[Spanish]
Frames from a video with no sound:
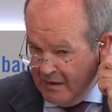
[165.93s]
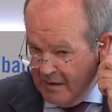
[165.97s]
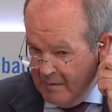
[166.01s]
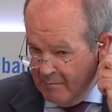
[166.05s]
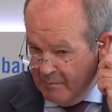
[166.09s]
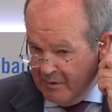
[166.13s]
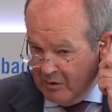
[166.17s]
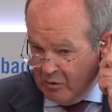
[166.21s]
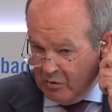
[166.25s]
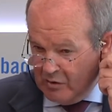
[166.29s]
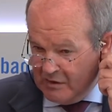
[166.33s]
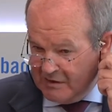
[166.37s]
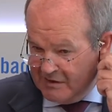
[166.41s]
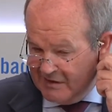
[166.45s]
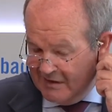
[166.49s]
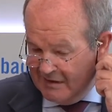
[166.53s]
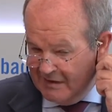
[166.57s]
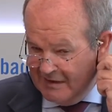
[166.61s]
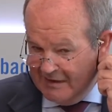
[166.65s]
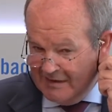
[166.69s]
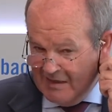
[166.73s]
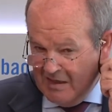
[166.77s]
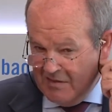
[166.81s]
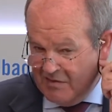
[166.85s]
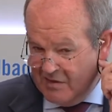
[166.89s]
pero que
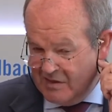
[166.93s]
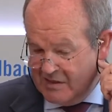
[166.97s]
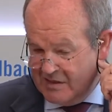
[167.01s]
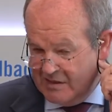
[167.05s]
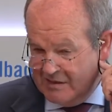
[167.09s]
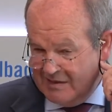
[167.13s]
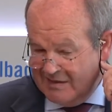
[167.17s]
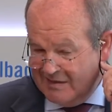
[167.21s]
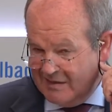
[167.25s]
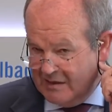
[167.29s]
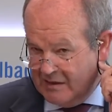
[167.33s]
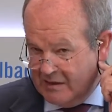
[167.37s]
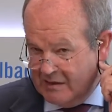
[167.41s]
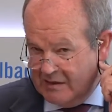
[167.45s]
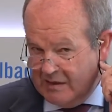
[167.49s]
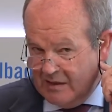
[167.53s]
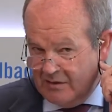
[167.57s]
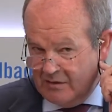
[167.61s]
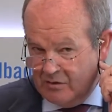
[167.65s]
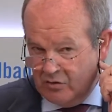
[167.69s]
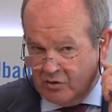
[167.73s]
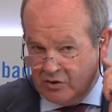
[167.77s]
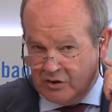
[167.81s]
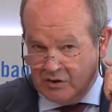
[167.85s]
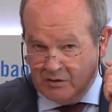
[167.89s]
sin necesidad de que nadie
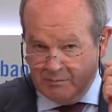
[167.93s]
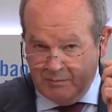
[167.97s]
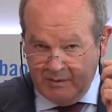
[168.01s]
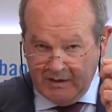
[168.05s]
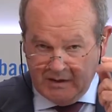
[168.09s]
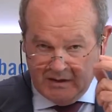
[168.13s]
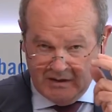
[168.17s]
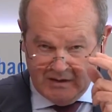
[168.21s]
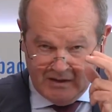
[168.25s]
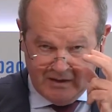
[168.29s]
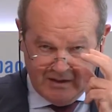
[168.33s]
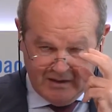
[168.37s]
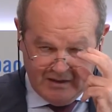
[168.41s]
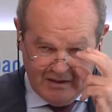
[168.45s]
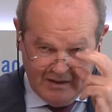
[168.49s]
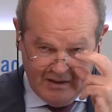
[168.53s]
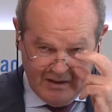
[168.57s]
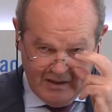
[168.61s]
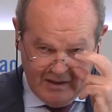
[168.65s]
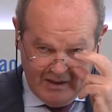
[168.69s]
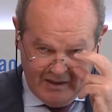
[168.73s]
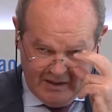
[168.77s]
nos explique nada,